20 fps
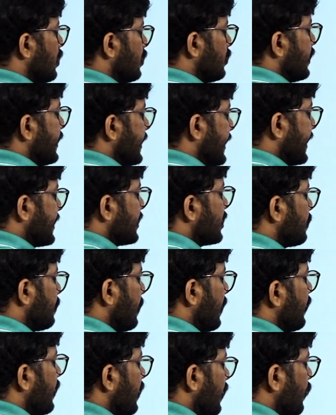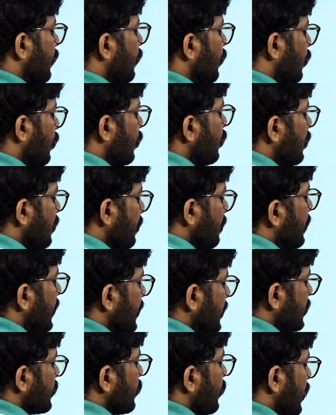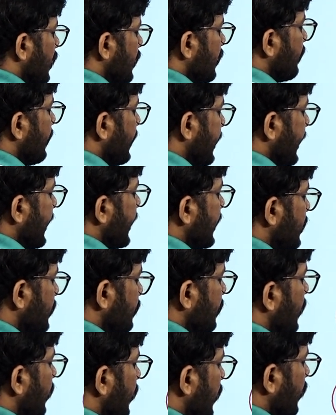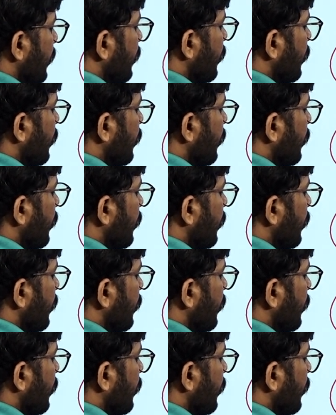ஸோ எக்ஸ் பவர் ஃபோர் ப்ளஸ் ஒன் பை எக்ஸ் பவர்